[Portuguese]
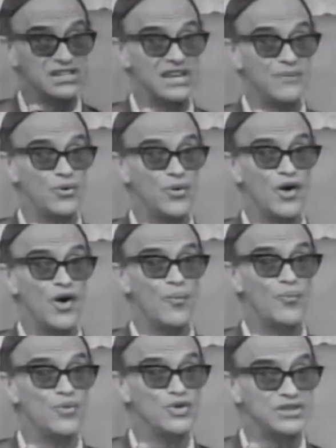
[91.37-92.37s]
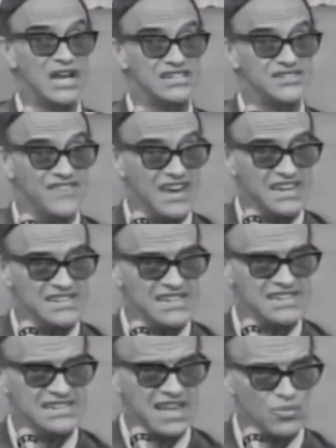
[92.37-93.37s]
Por exemplo, muitas
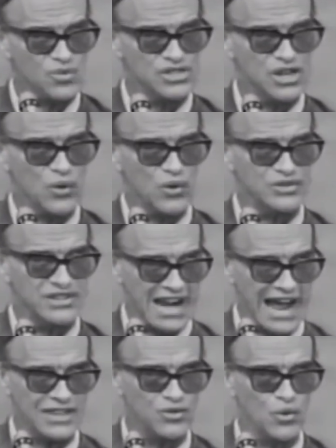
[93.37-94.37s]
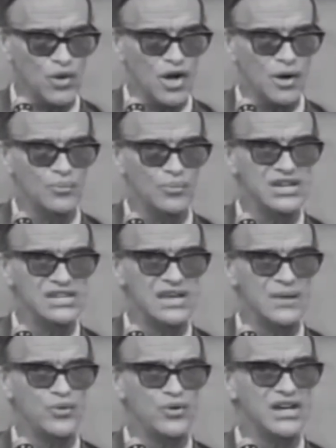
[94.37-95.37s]
vezes temos encontrado, por
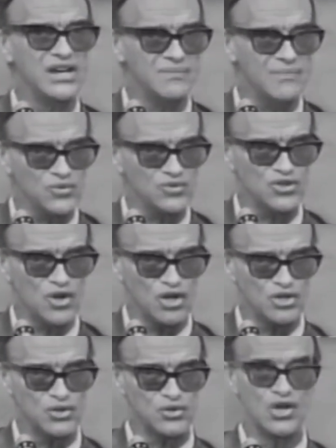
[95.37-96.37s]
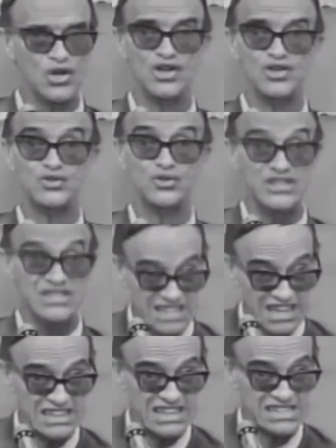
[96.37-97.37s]
exemplo, irmãos nossos
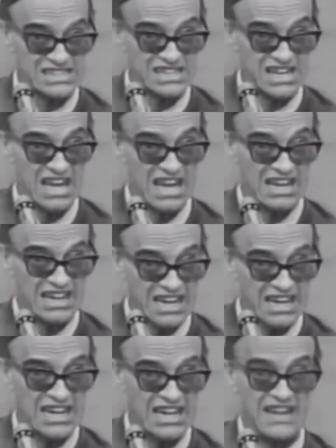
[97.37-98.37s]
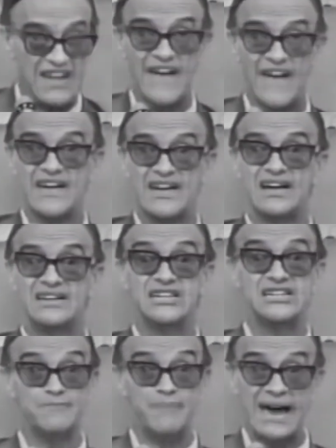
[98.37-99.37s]
suicidas que
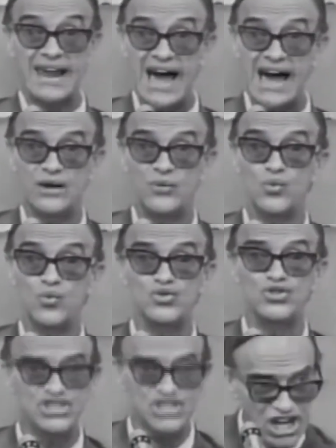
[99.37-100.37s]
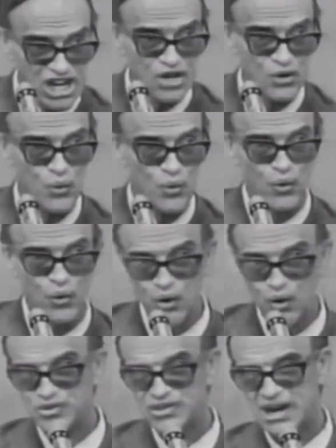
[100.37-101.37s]
dispararam um tiro
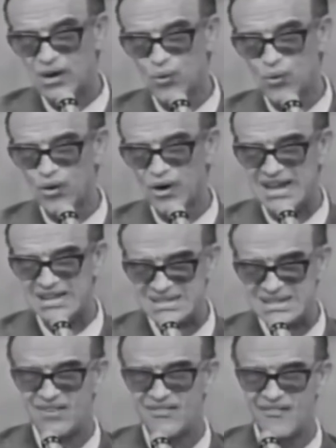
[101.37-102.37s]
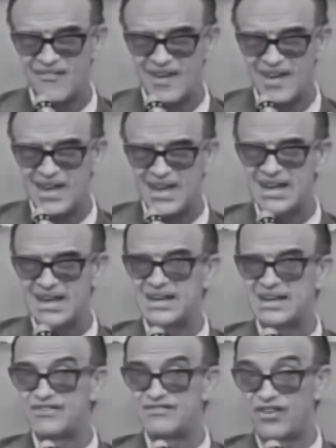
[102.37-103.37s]
contra o coração
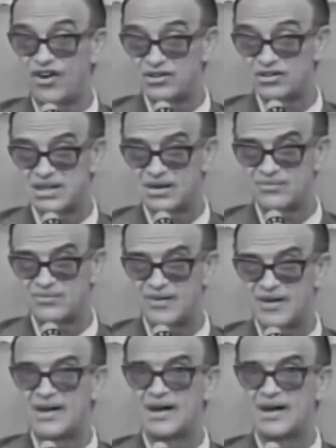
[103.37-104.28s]
e que voltam